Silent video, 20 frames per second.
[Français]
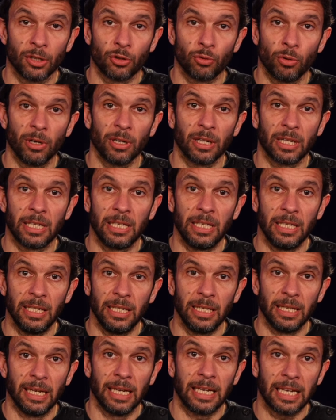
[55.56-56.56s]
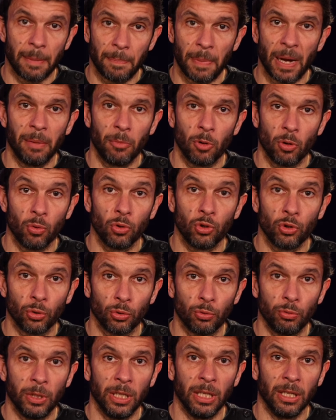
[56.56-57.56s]
un joueur qui est capable
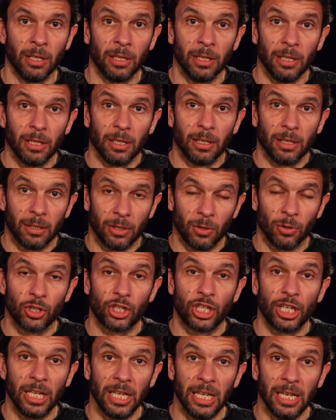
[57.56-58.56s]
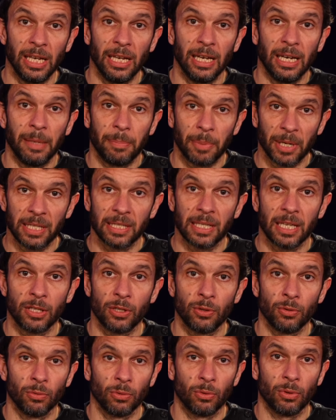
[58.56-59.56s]
aujourd'hui d'enchaîner les
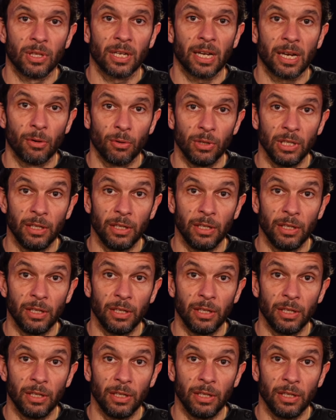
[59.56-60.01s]
prestations de très haut